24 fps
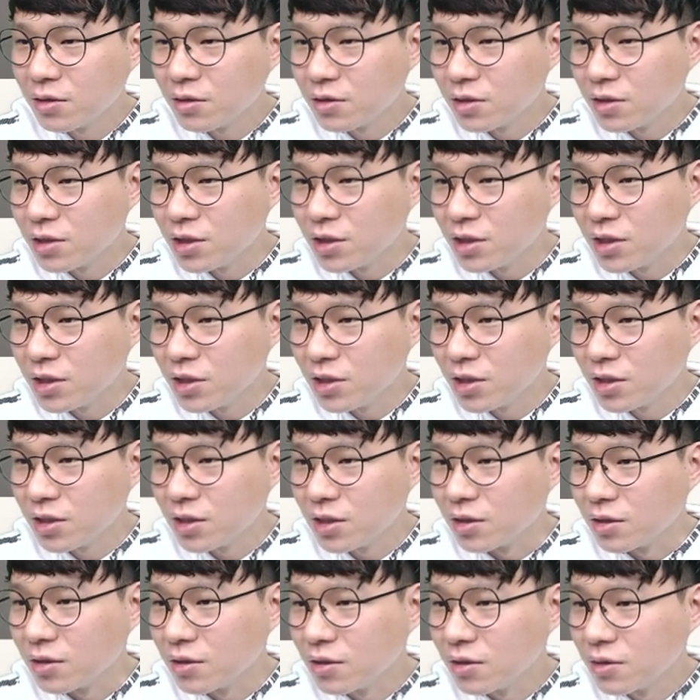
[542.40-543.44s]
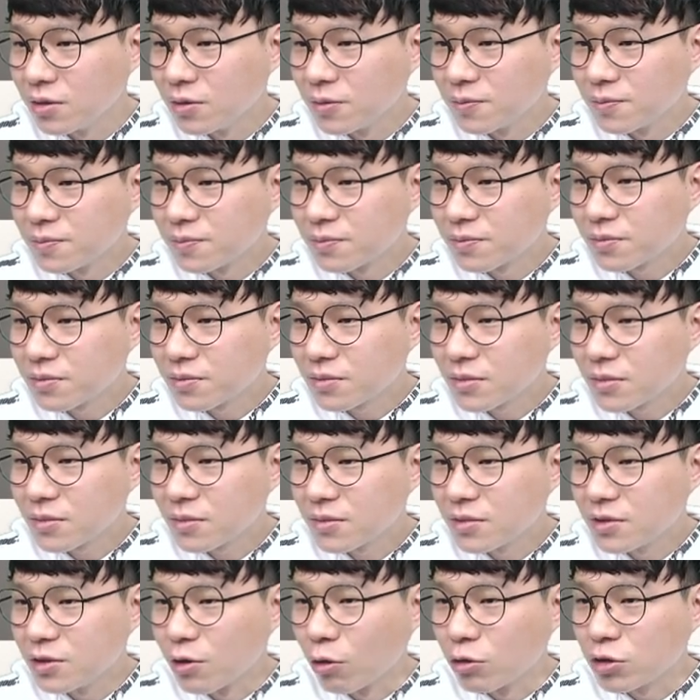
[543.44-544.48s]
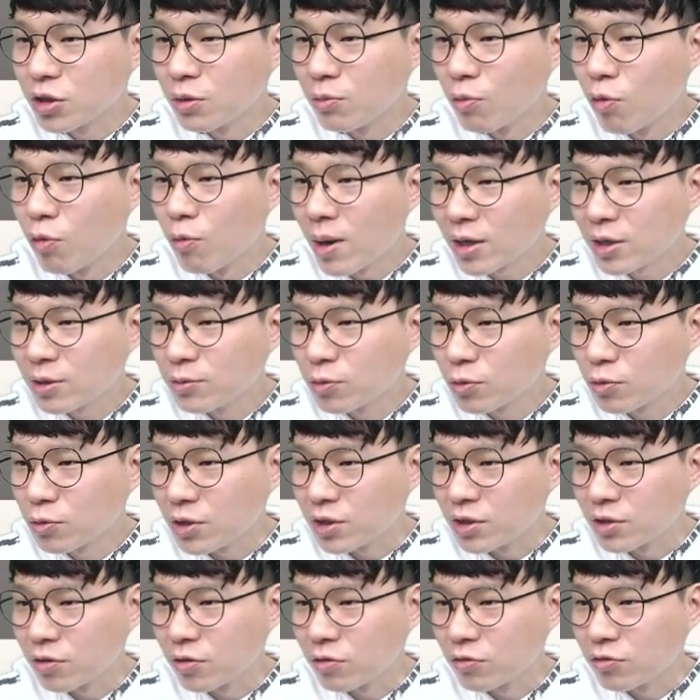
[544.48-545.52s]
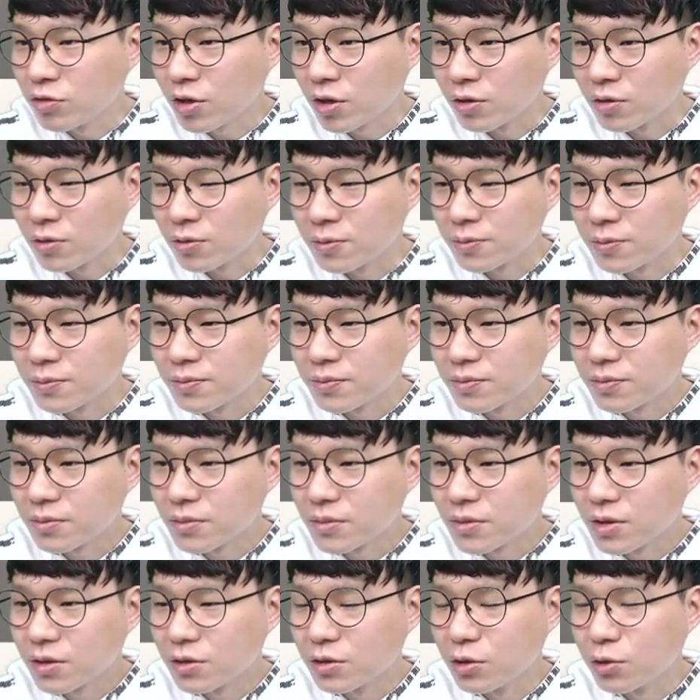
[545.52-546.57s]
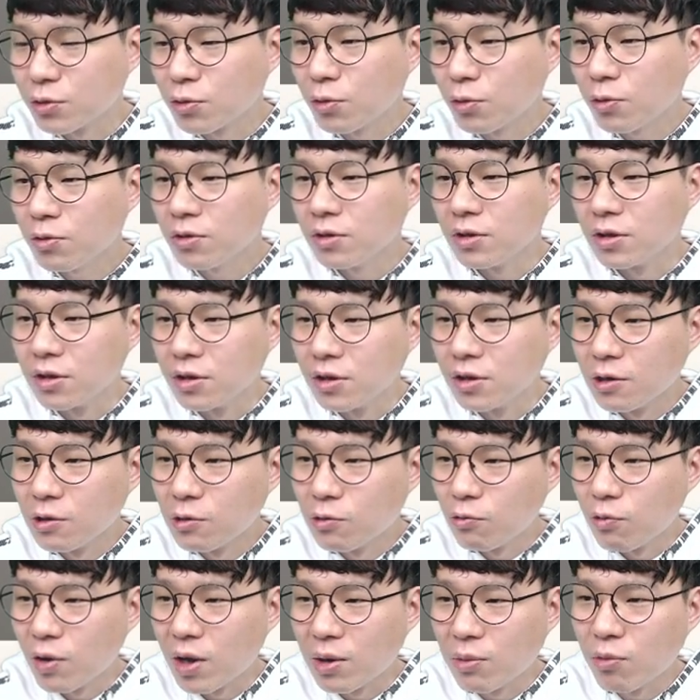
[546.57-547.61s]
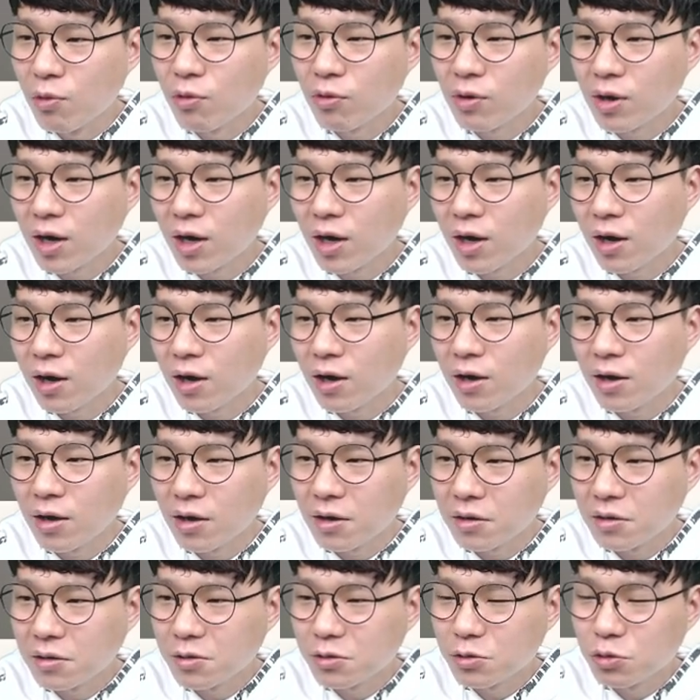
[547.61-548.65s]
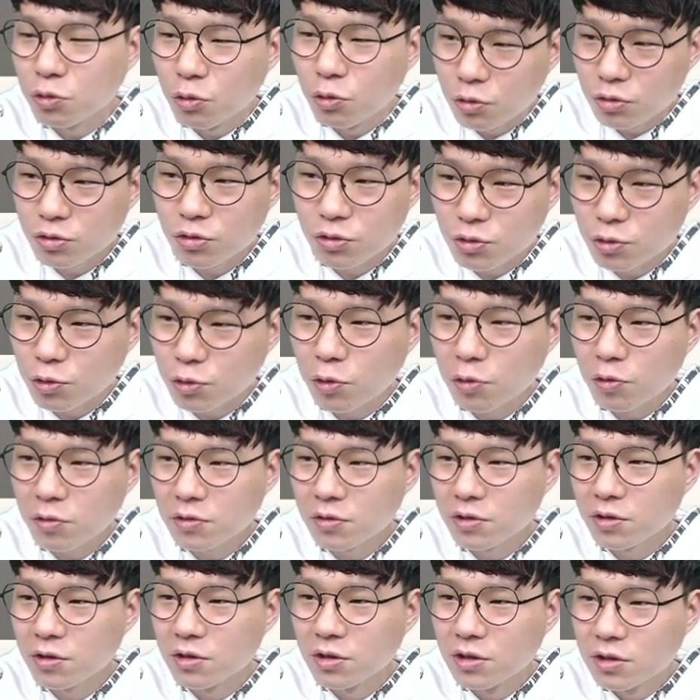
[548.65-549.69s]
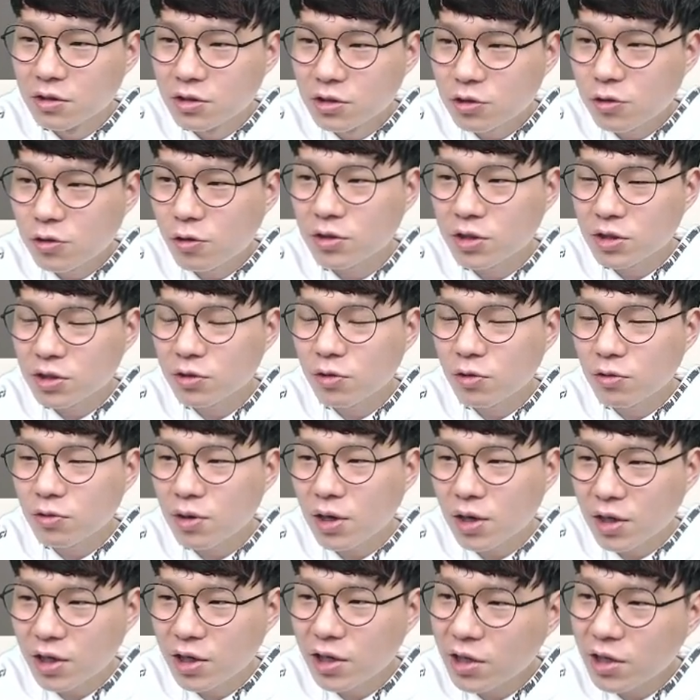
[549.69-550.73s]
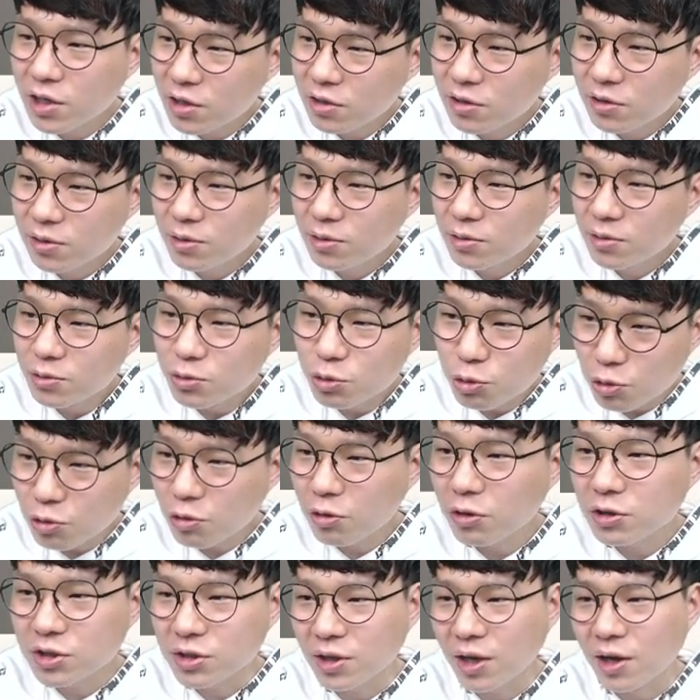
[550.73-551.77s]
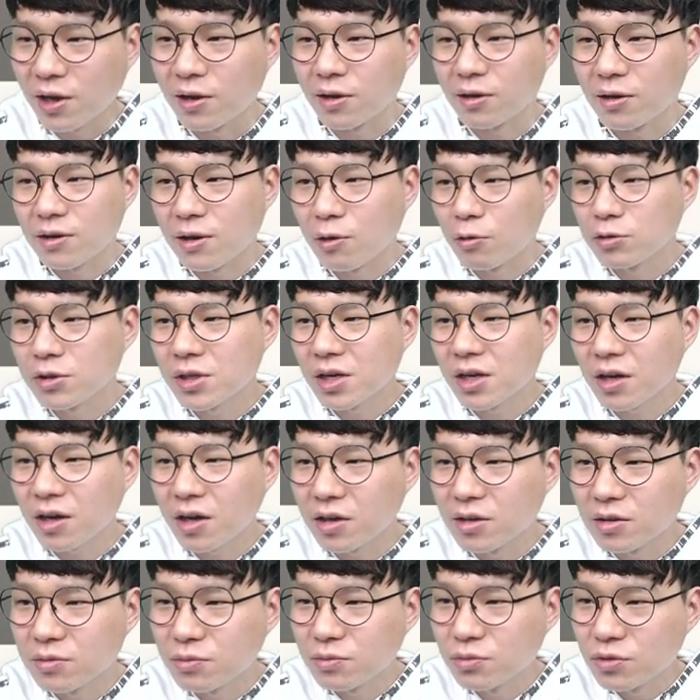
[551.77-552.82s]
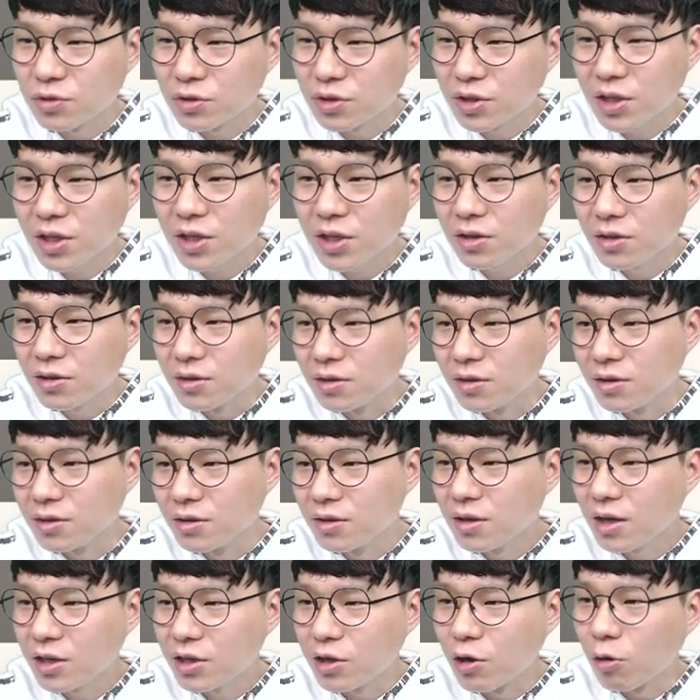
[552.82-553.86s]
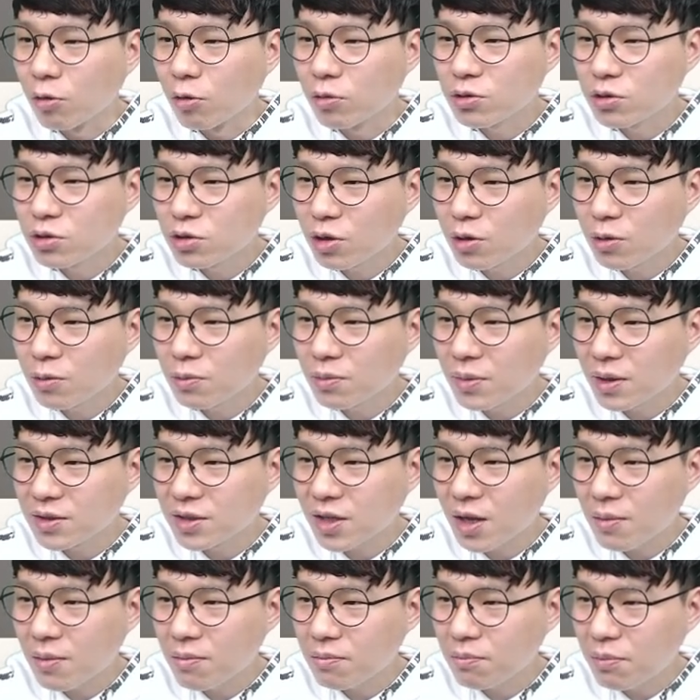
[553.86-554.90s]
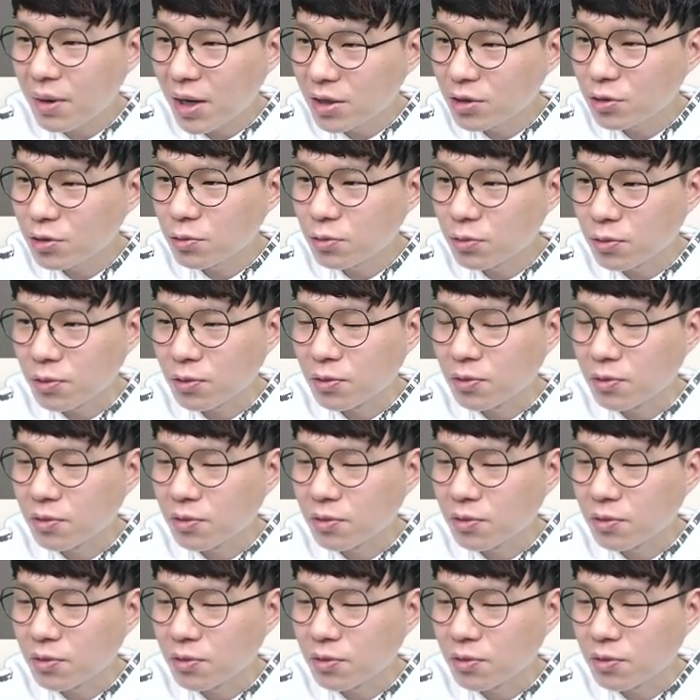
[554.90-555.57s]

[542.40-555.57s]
이 0.5만큼 정도 있는 거고요. 그리고 외모가 좋을수록 정신건강이 좋을 것이다 라고 생각하는 분들이 한 0.38 정도